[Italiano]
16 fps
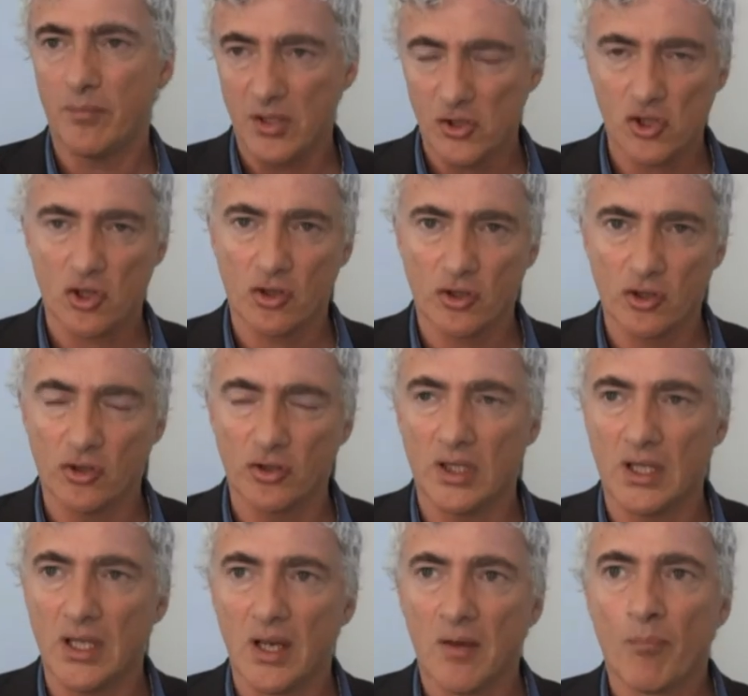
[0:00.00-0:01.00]
bisogno
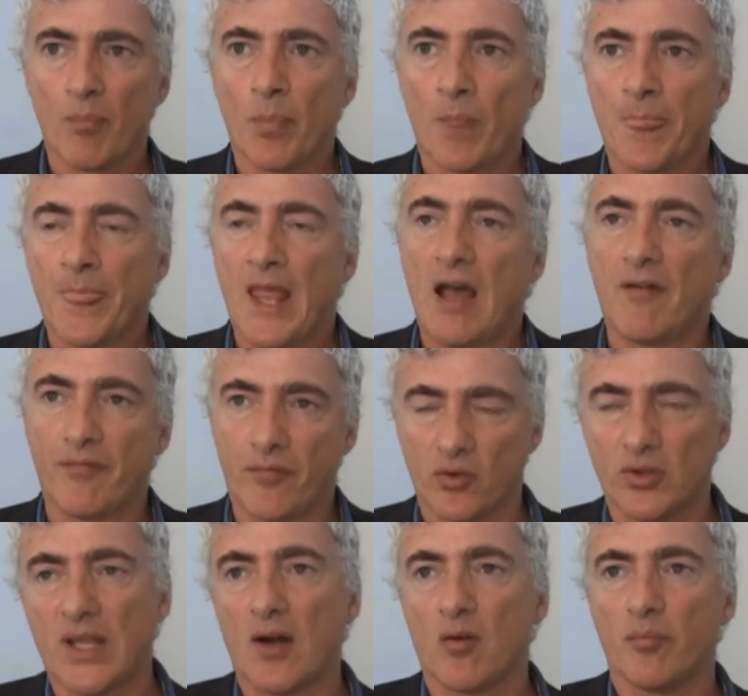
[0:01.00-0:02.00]
di
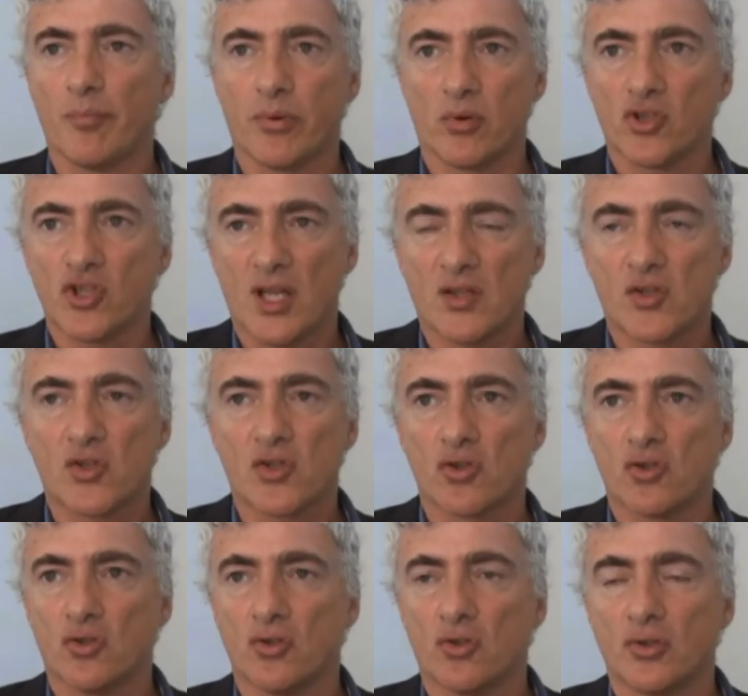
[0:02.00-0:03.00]
affrontare un
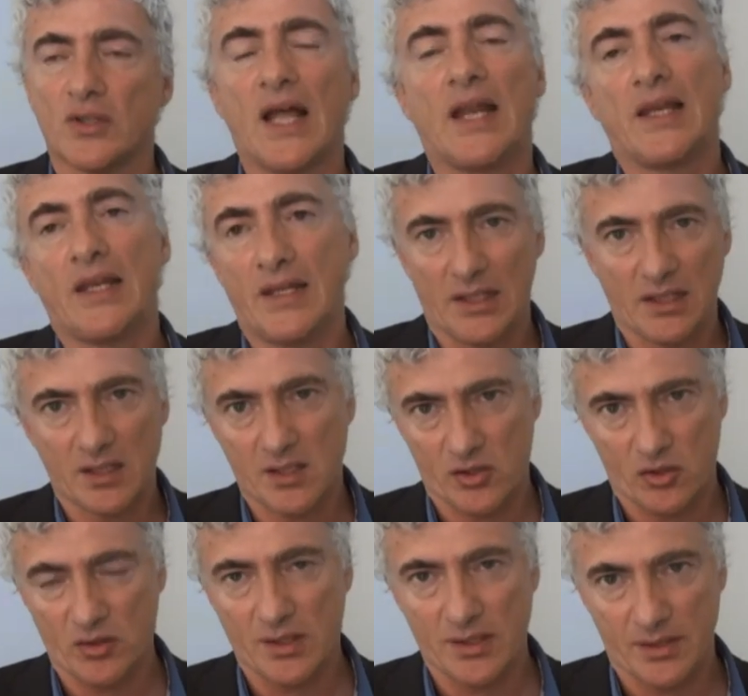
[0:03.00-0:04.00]
processo
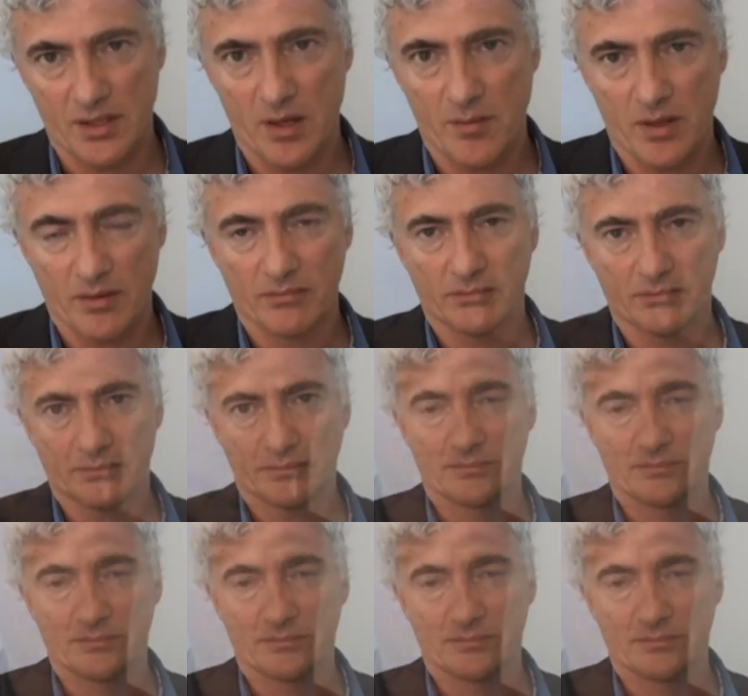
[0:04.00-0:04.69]
dall'inizio insieme.